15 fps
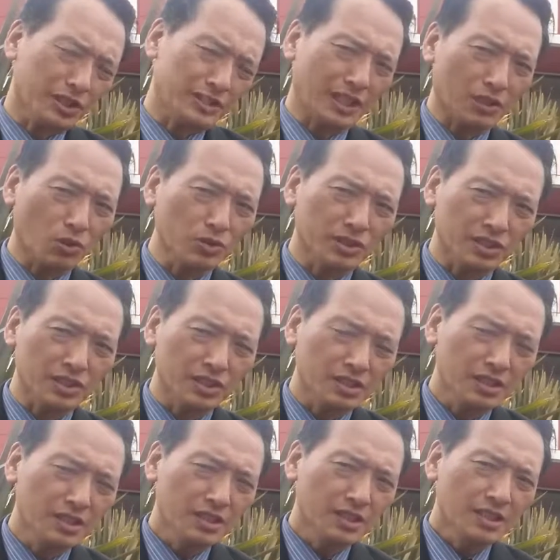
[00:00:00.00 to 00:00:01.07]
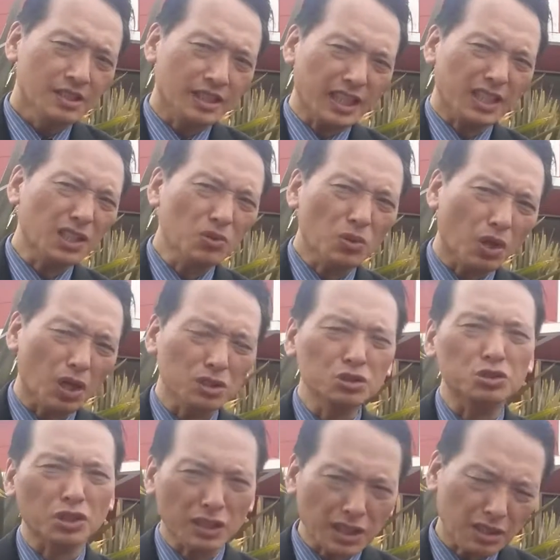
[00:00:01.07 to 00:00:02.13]
这家公司，你跟我
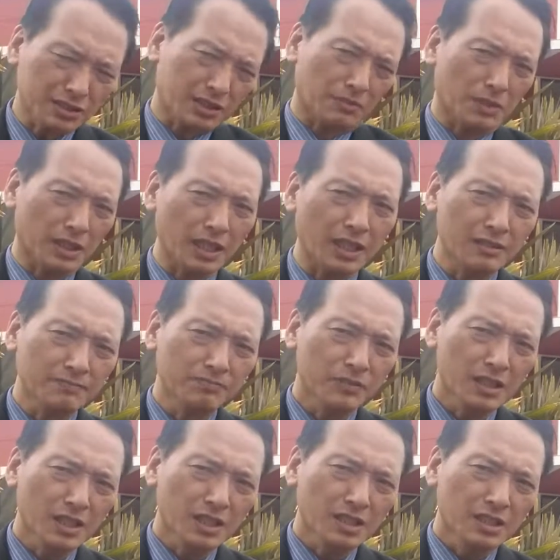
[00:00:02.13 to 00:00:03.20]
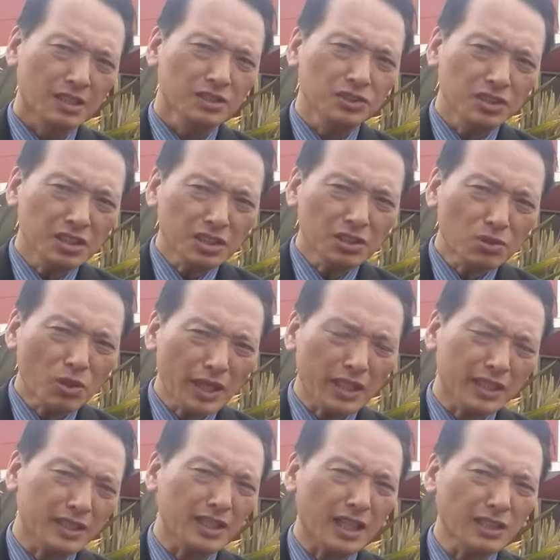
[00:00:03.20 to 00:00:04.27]
学到什么呢？智
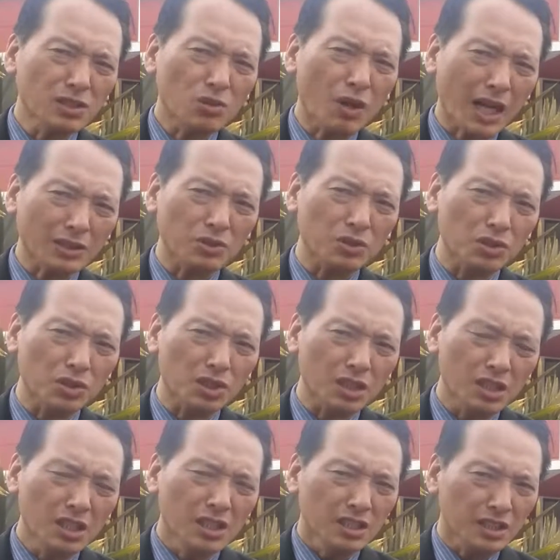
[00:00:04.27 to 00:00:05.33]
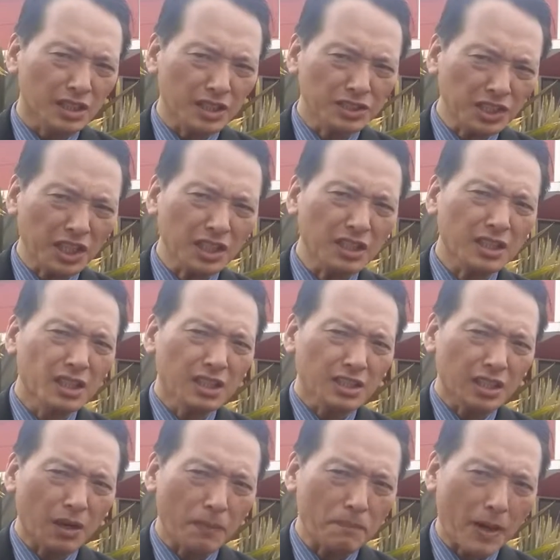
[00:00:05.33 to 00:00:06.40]
慧人的话语。你的心
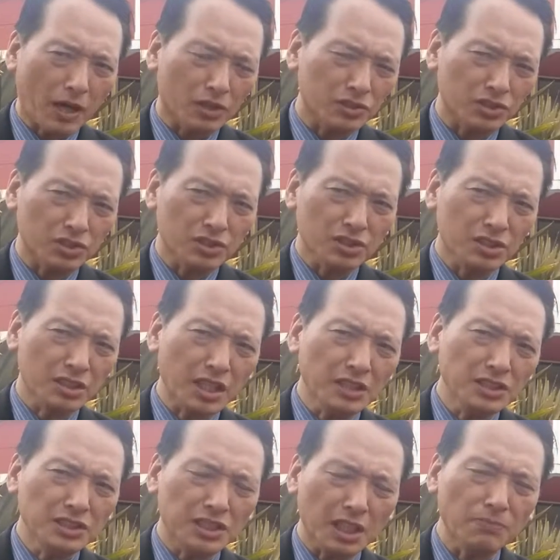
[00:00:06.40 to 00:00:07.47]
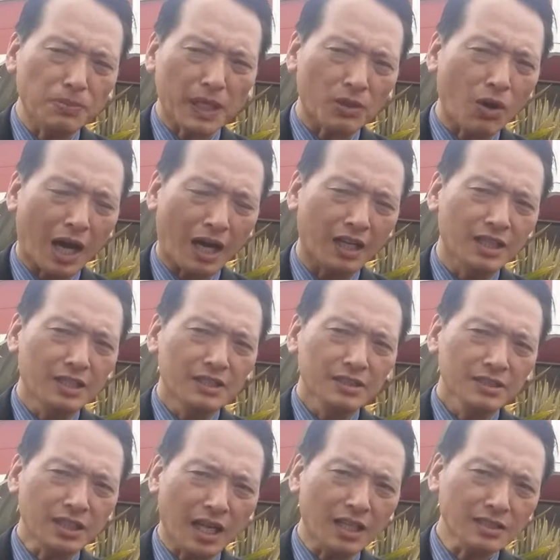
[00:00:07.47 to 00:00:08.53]
要保持更新变化，
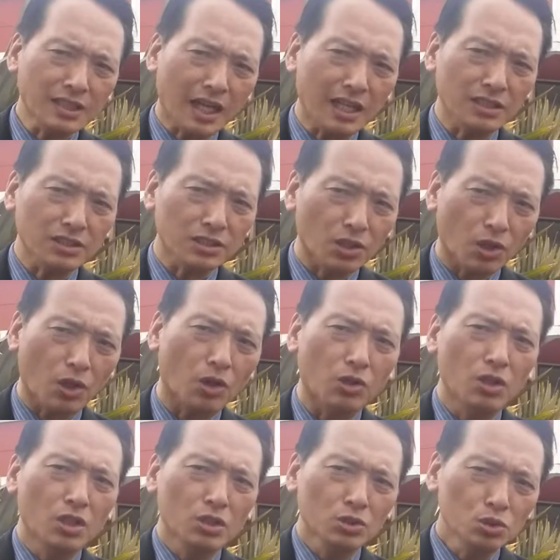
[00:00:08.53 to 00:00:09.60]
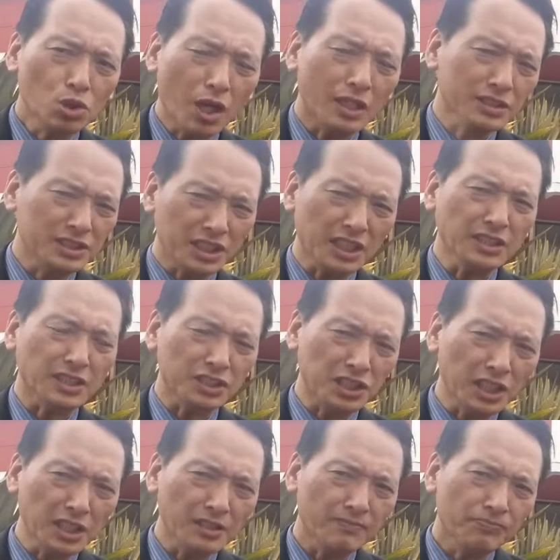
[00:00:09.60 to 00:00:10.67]
常常有创新的
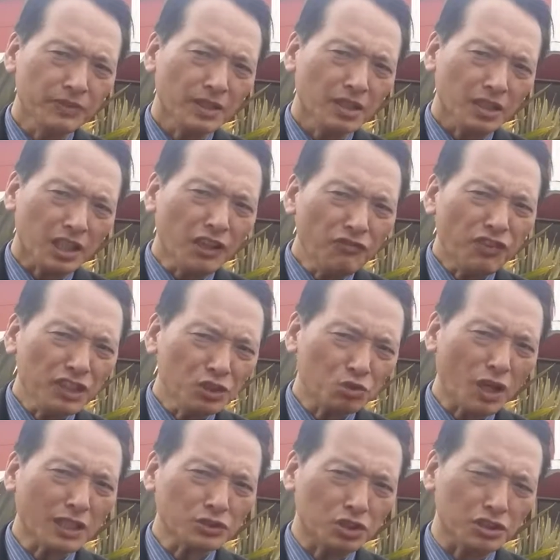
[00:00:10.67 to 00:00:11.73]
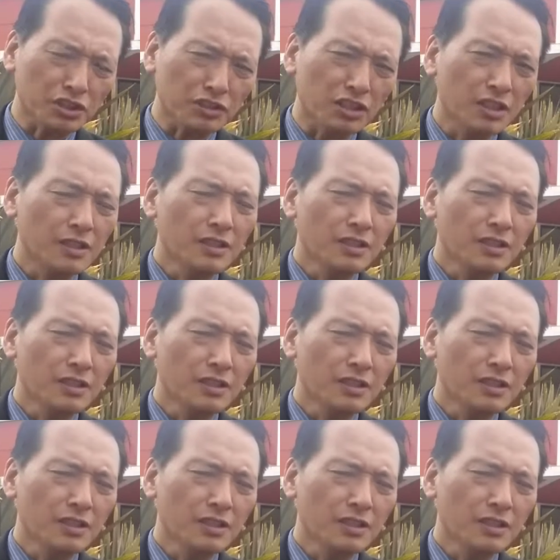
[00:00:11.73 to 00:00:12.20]
新 Infrastructure